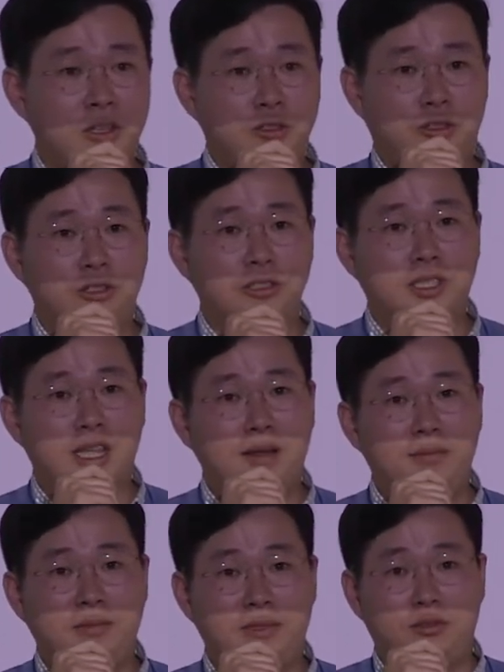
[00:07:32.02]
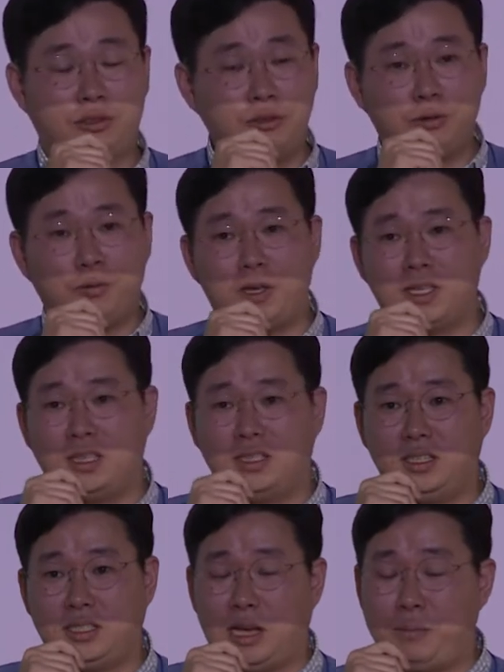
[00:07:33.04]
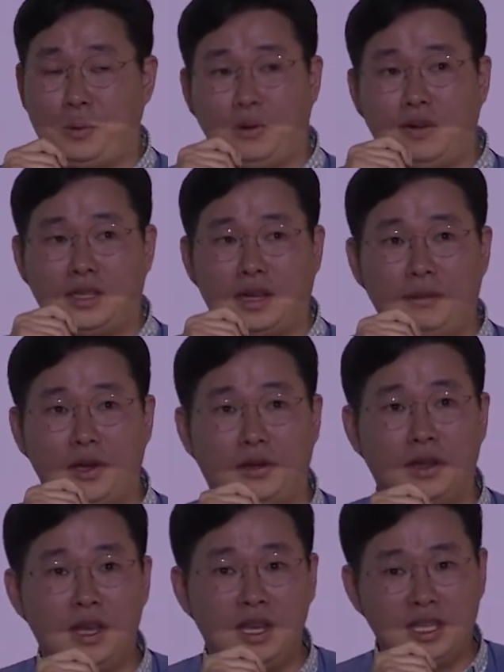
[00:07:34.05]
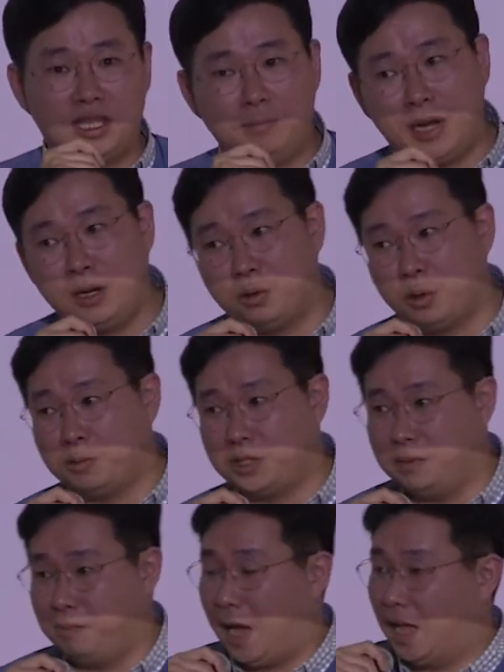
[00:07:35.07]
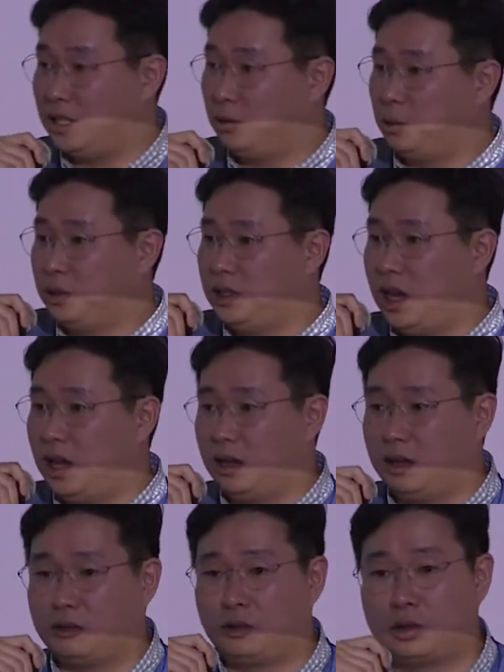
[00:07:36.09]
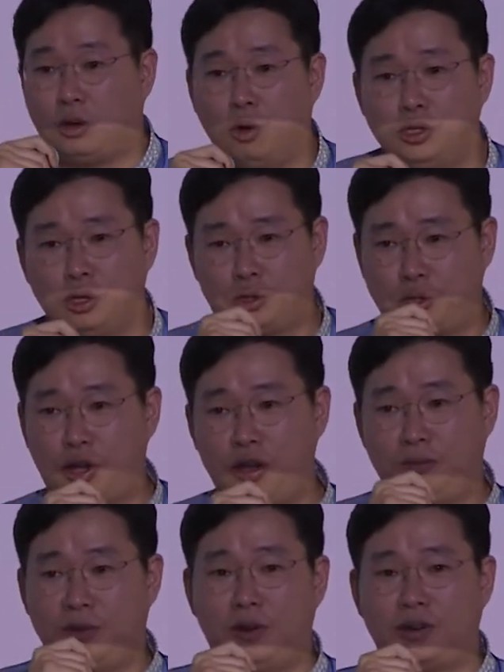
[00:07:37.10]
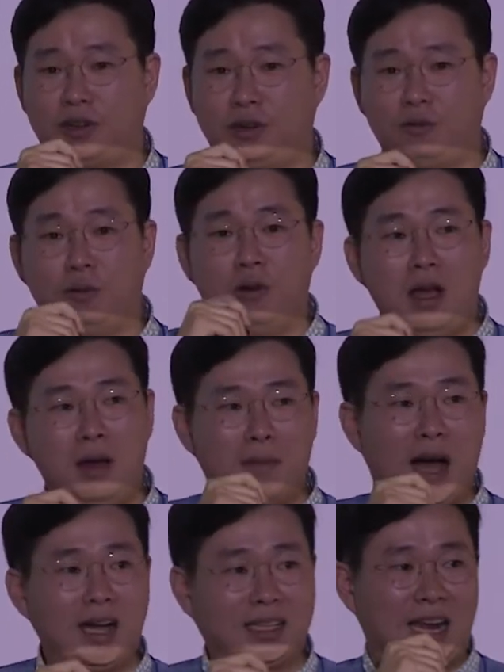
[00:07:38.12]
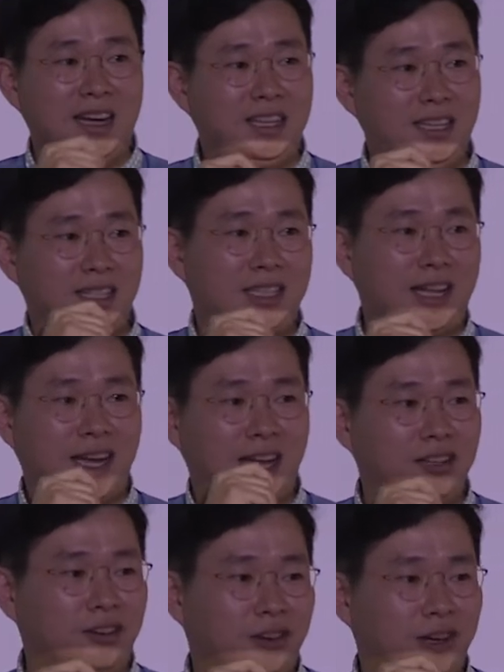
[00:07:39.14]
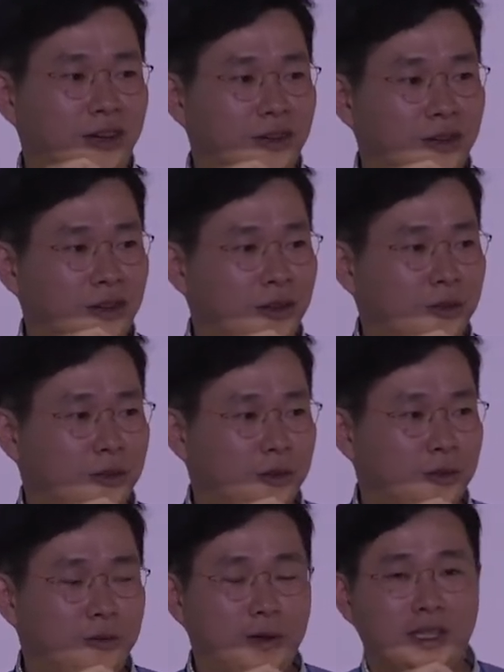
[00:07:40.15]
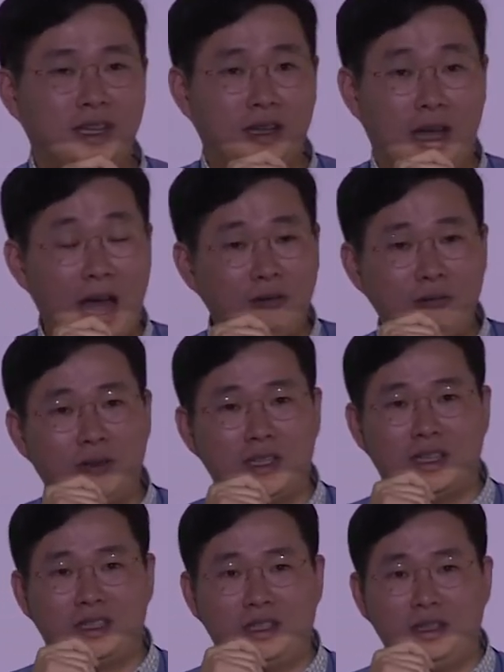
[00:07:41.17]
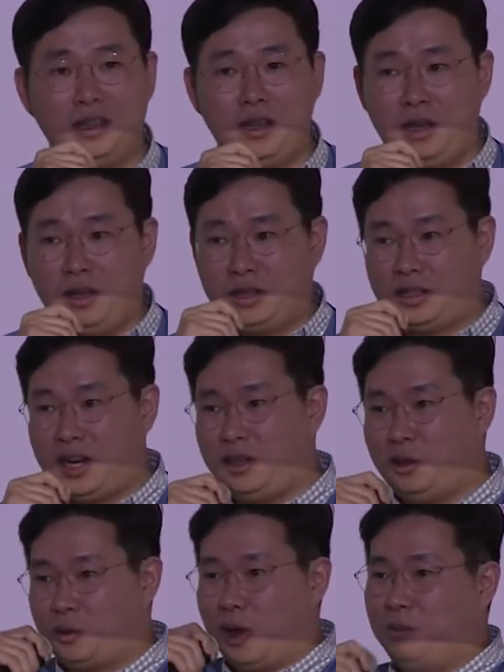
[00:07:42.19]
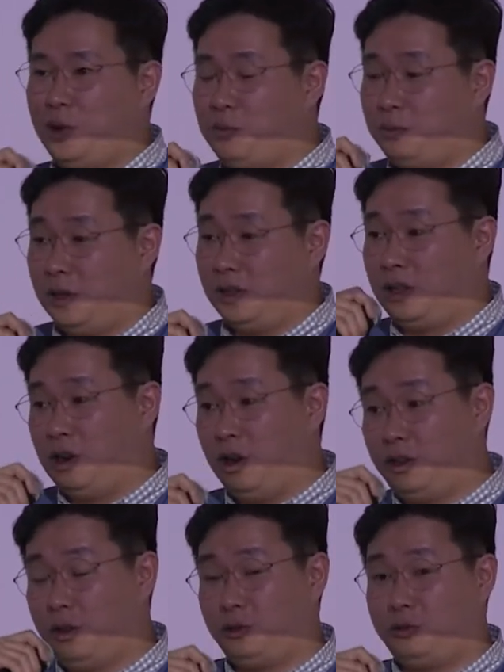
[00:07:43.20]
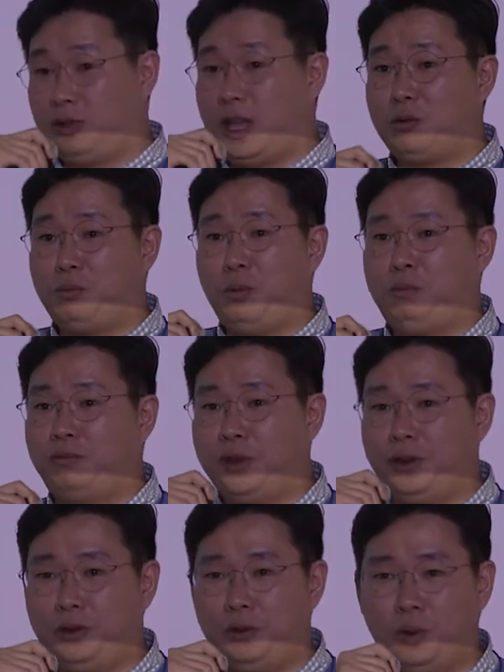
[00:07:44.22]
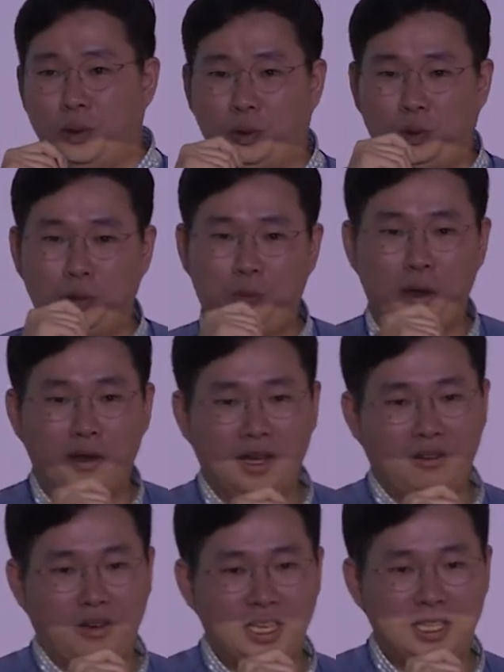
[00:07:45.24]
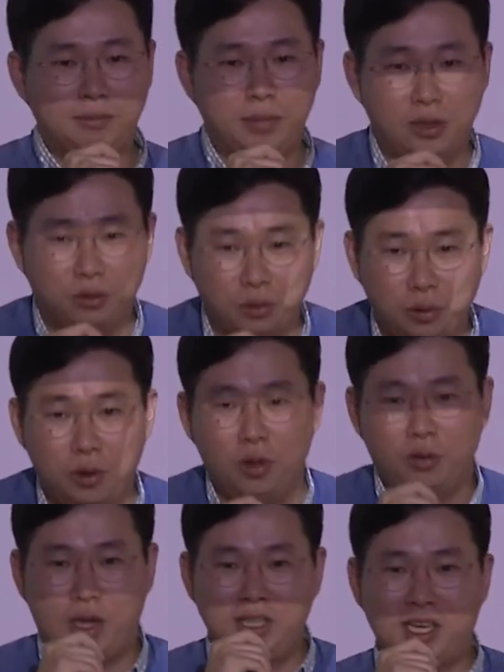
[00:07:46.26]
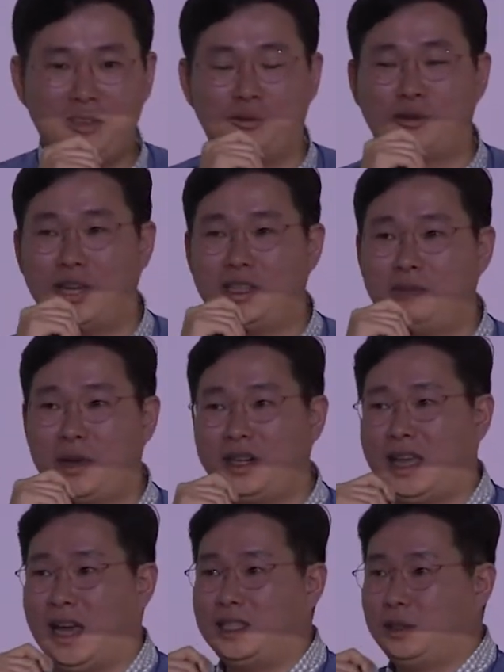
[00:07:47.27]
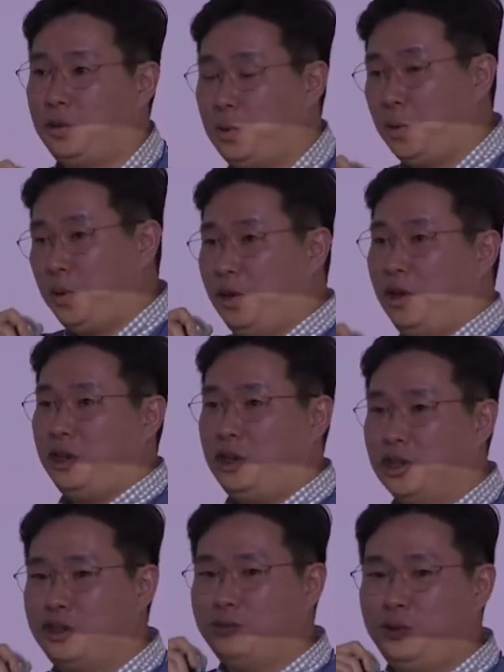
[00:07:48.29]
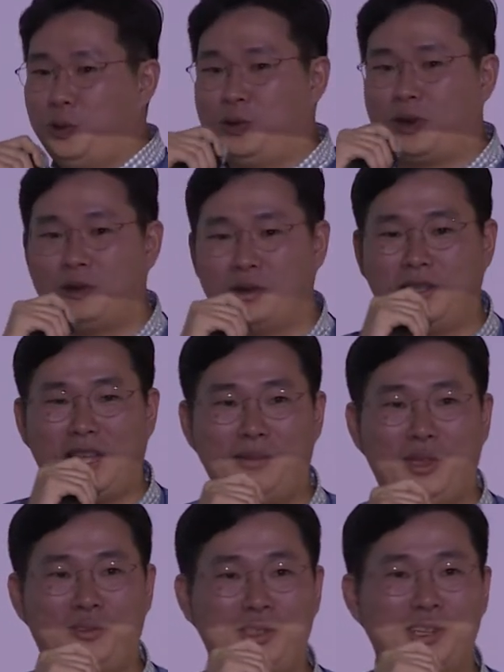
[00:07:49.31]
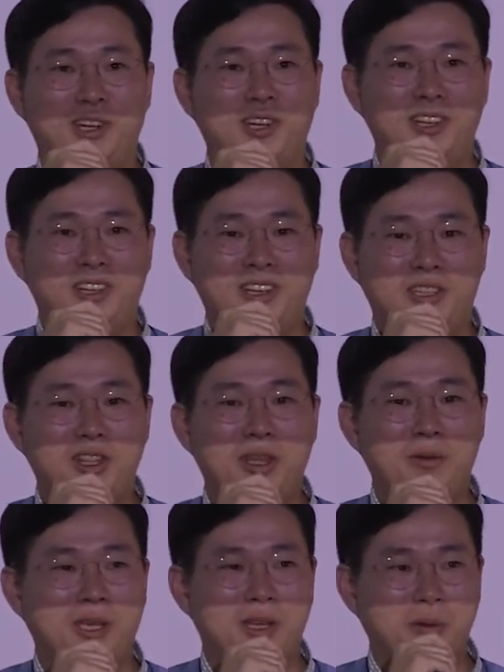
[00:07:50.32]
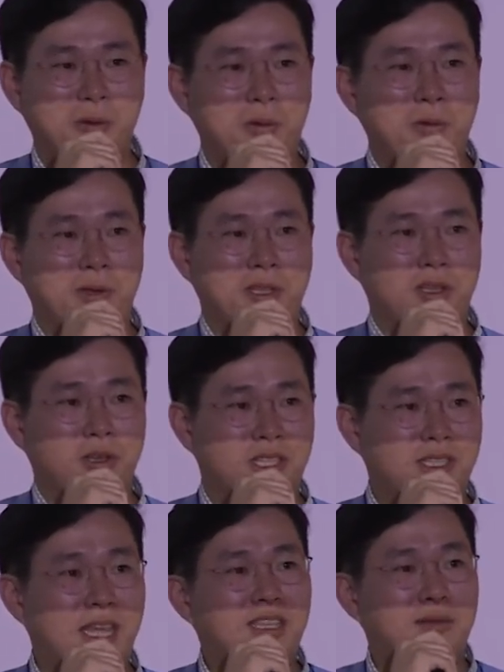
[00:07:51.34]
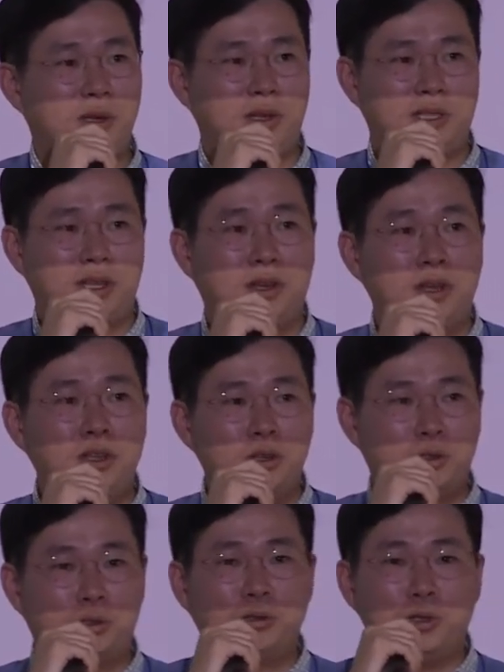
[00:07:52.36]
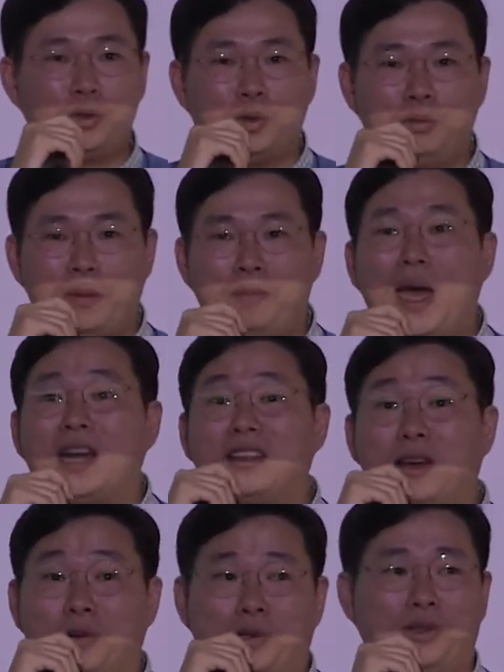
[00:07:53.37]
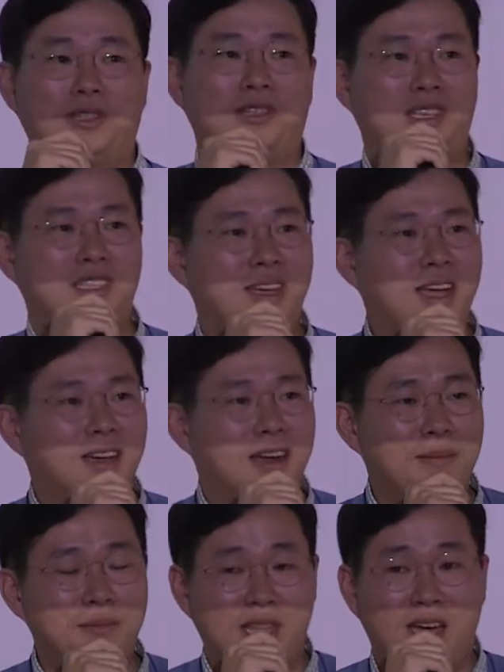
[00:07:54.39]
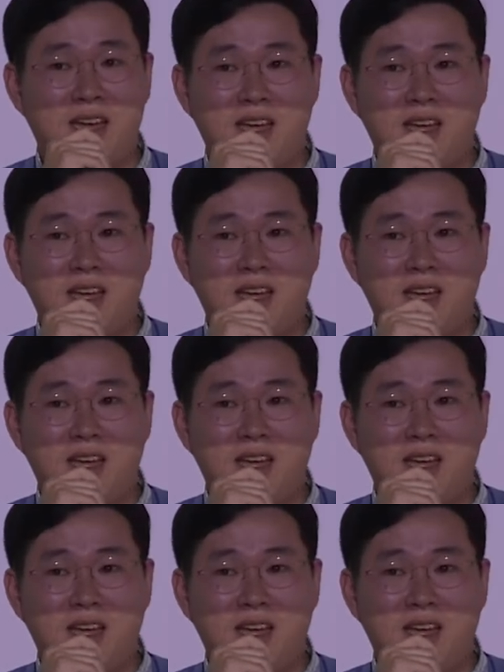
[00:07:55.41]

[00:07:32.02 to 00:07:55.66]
중국 사람 중국 회사는 제가 표현하자면 신발도 없이 바지도 그냥 어디서 주서 입은 거를 입고 막 달리기를 시작하는 거예요. 중국 회사 한국 회사들은 트레이너도 한명 네, 러너도 따로 뽑고요. 옷도 편한 거에 신발도 굉장히 우수한 신발을 다 신고 연습 운동을 하고 그다음에 뛰죠. 그러다 보니까 속도 면에서 스타트 면에서 중국이 조금 더 빠르다고 저는 그렇게 생각을 합니다.